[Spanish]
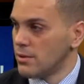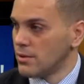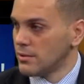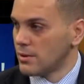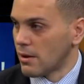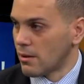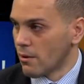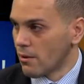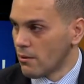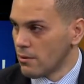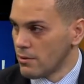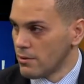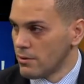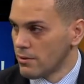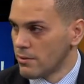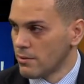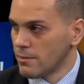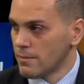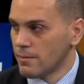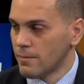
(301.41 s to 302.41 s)

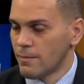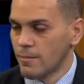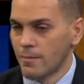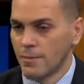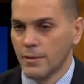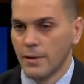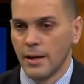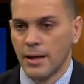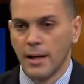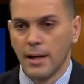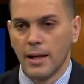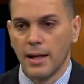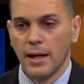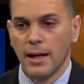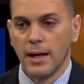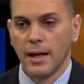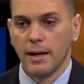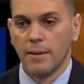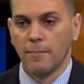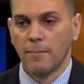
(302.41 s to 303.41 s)
desarrollo,
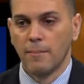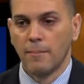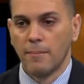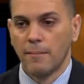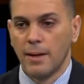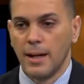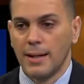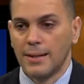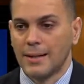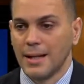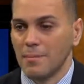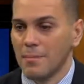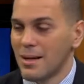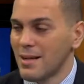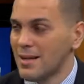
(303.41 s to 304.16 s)
em, el tema de